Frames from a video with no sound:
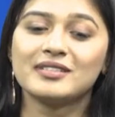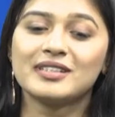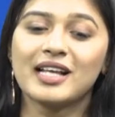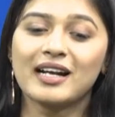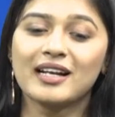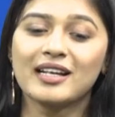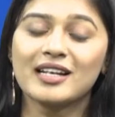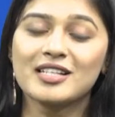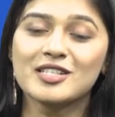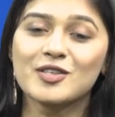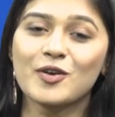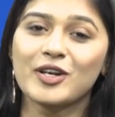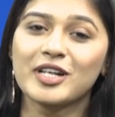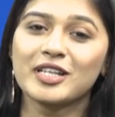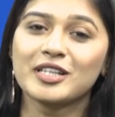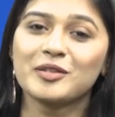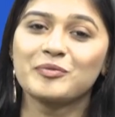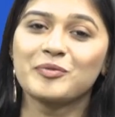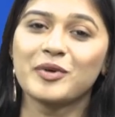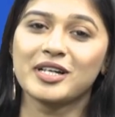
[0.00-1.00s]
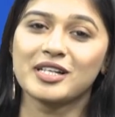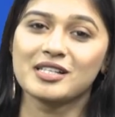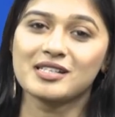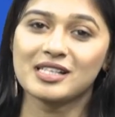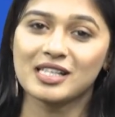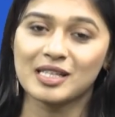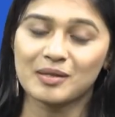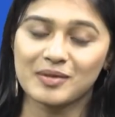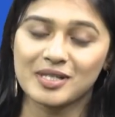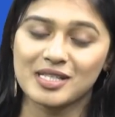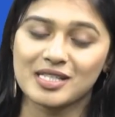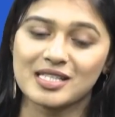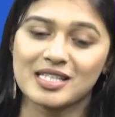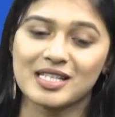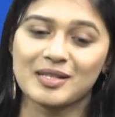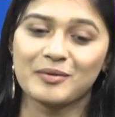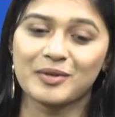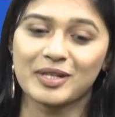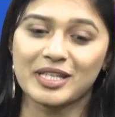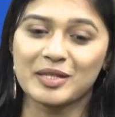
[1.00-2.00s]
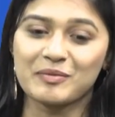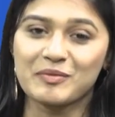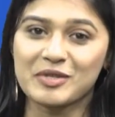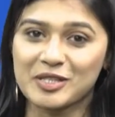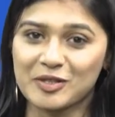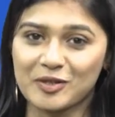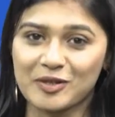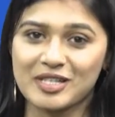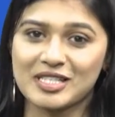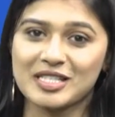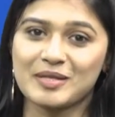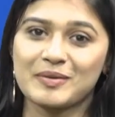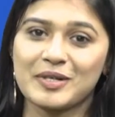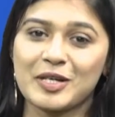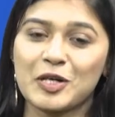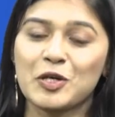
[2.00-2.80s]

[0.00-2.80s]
থাকে না যে অনেকদিন পর একটা সিনেমা এসছে এবং এটা মিস করা যাবে না